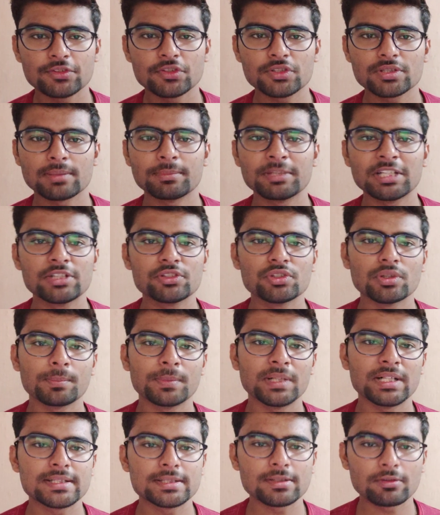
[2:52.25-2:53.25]
सो सभी की जो
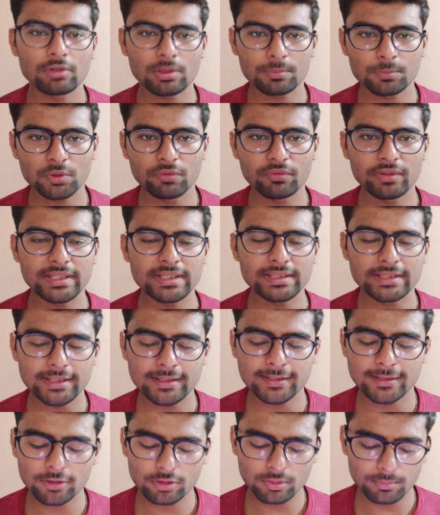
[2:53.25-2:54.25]
अपडेट्स है वो आपको वहीं
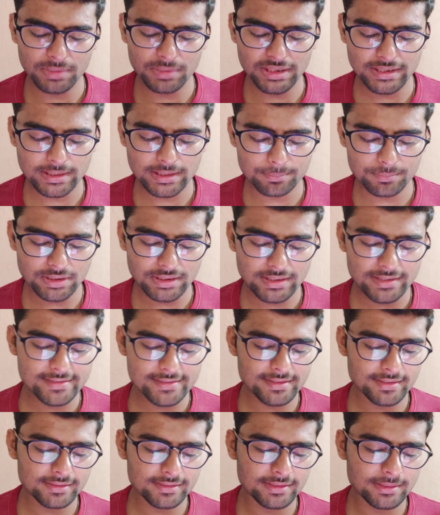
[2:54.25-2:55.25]
देखने को मिलेगी अपना
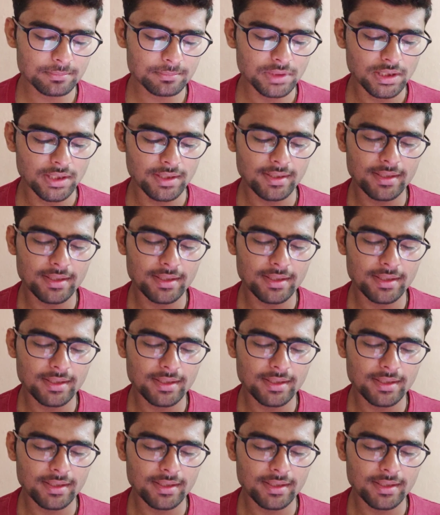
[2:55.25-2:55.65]
नेक्स्ट चलते हैं